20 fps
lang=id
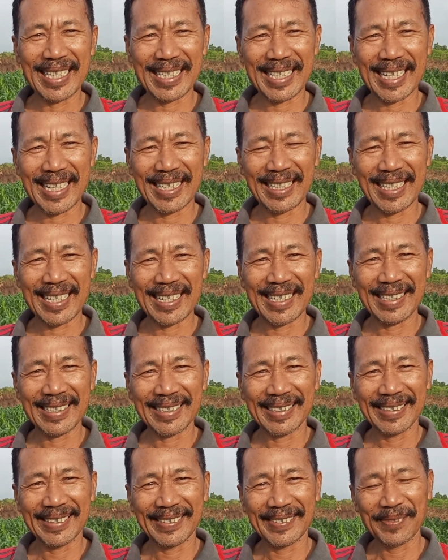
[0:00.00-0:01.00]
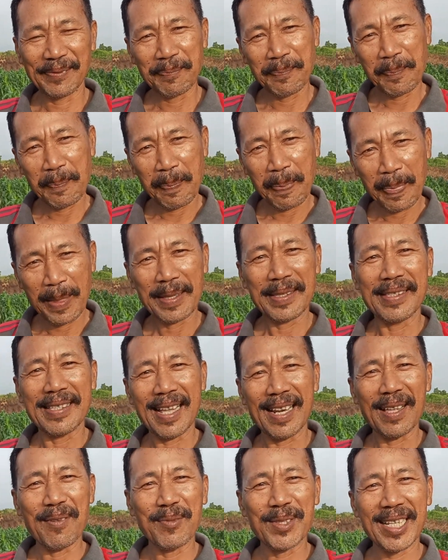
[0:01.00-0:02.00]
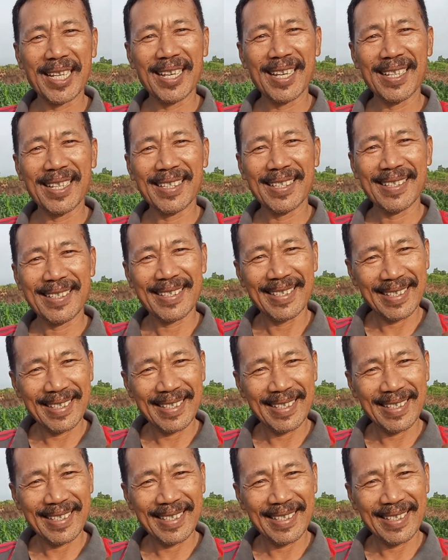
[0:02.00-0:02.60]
kesehatan. Salam sehat,